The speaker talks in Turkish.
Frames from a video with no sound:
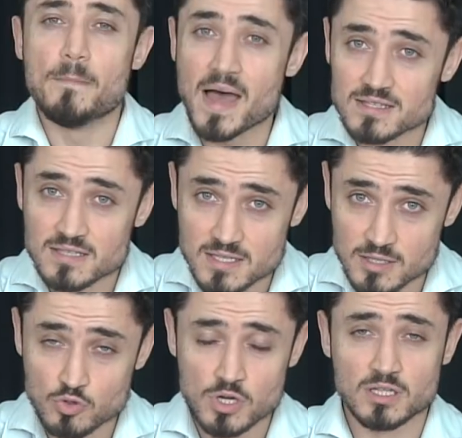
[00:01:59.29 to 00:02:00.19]
ben
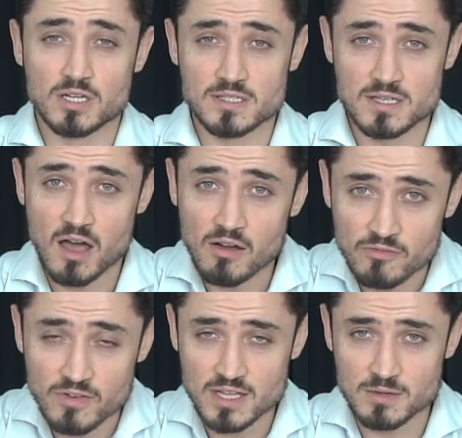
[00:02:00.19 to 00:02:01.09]
sizin günahlarınızı
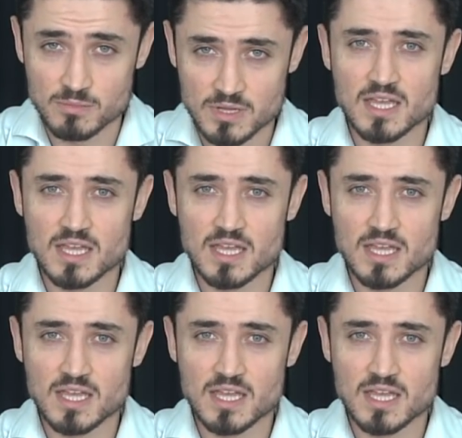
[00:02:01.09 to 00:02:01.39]
affederim